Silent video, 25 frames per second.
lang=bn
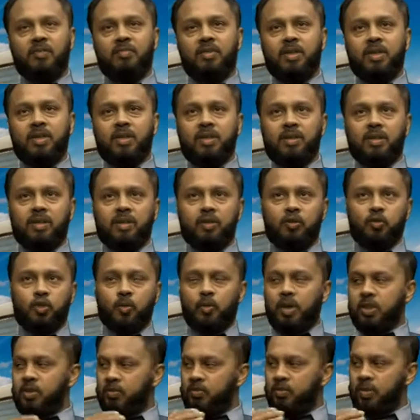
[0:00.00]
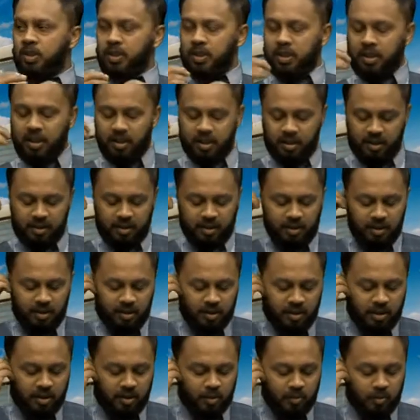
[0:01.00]
ভেরি সবার জন্য এইটা আর কি
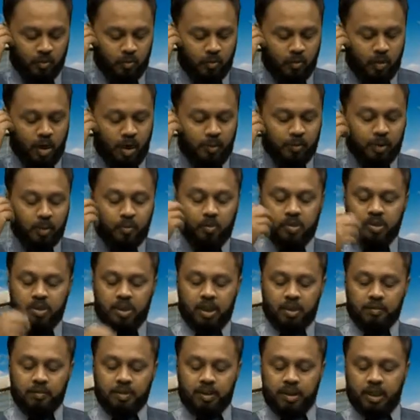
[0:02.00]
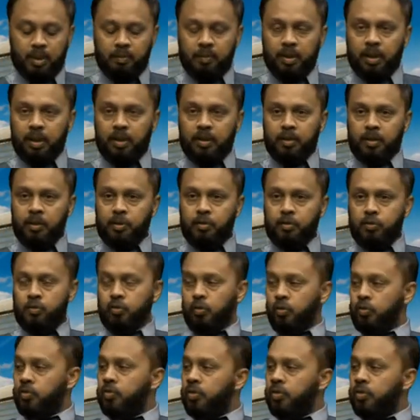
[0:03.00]
তো আমরা বলছিলাম যে আমরা কিছু সলিউশন